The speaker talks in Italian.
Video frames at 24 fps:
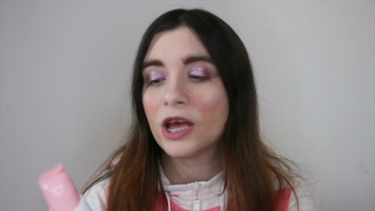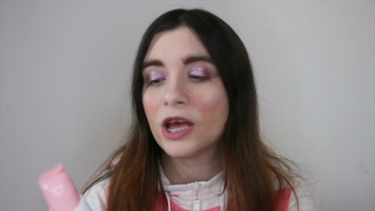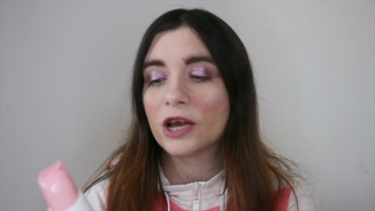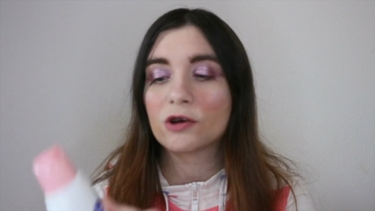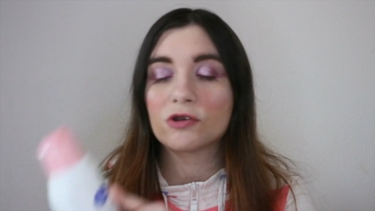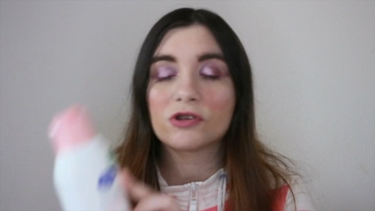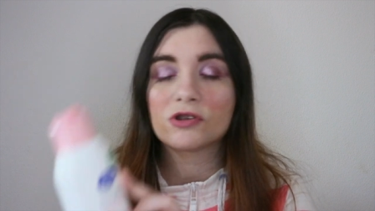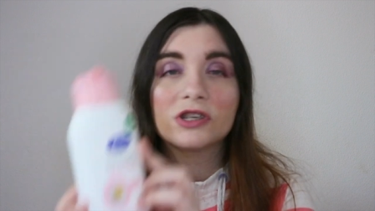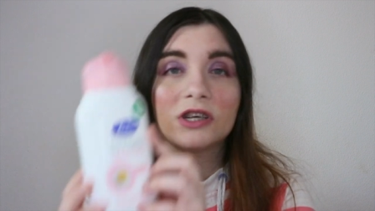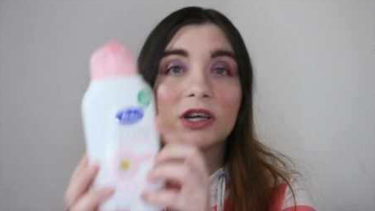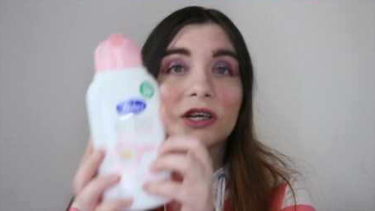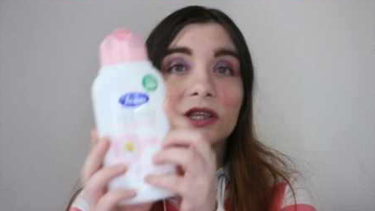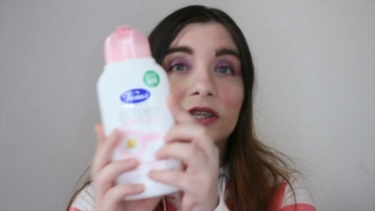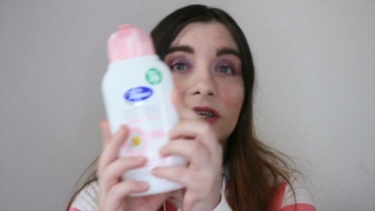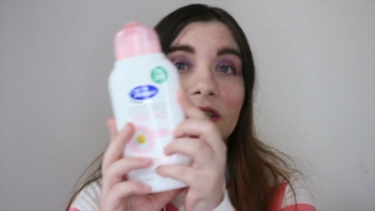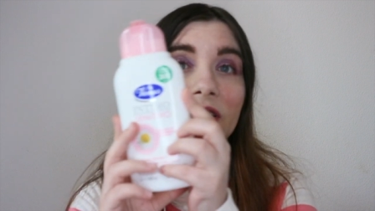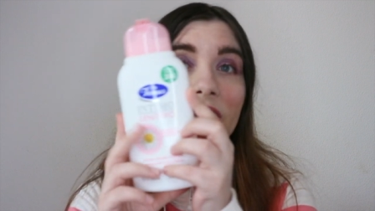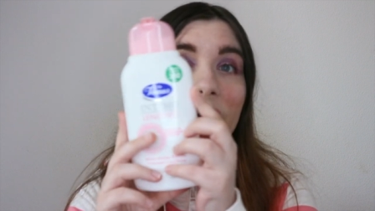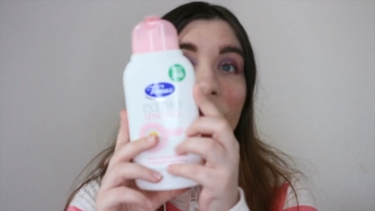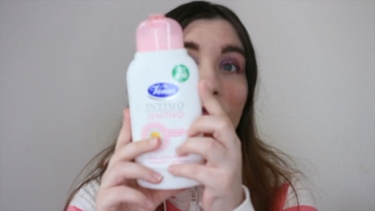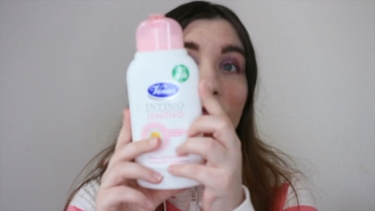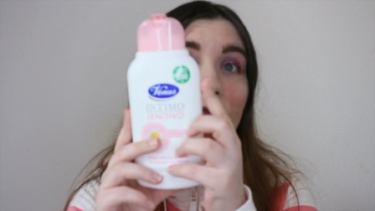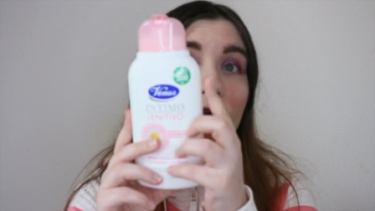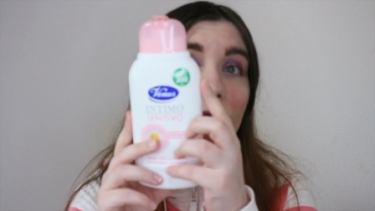e considerate che
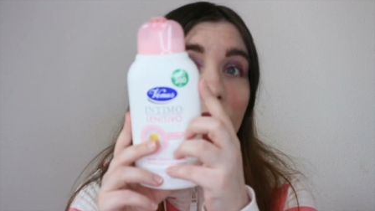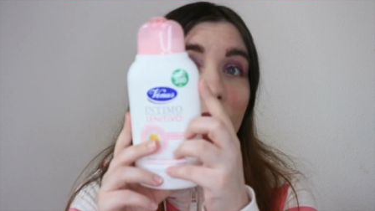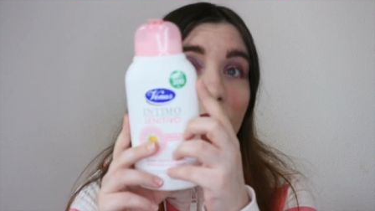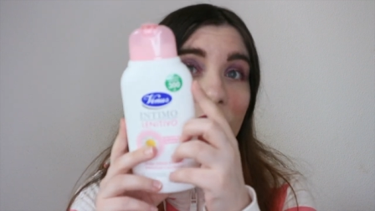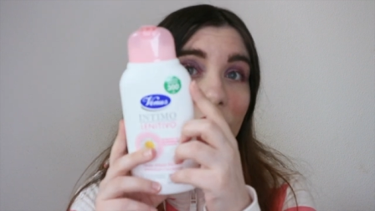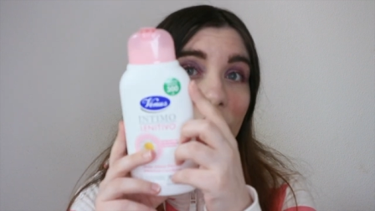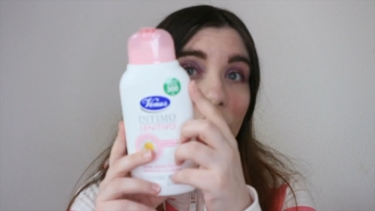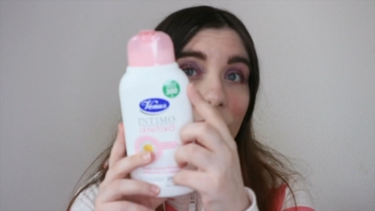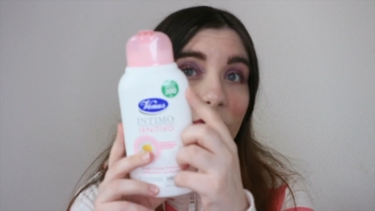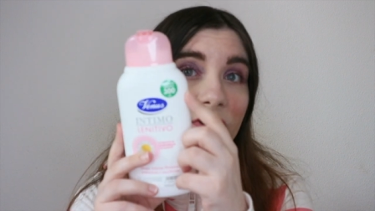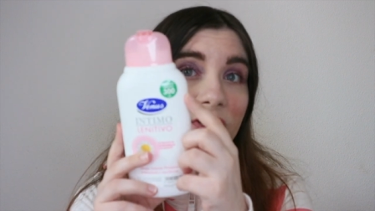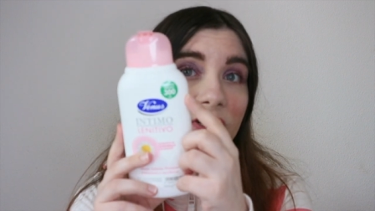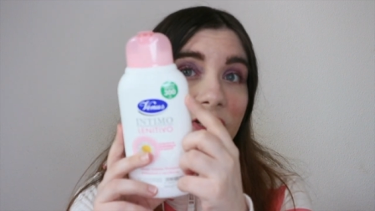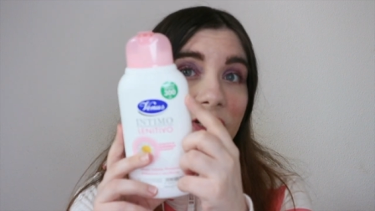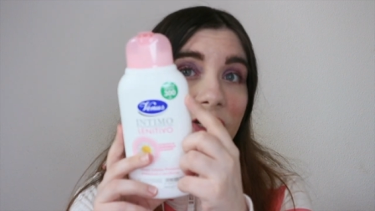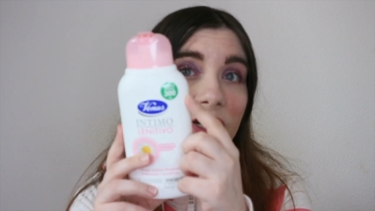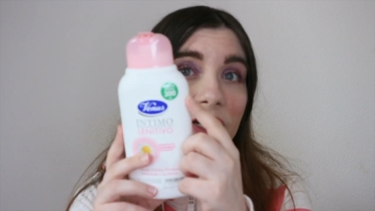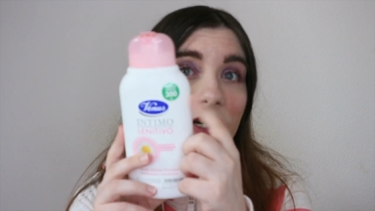era un formato abbastanza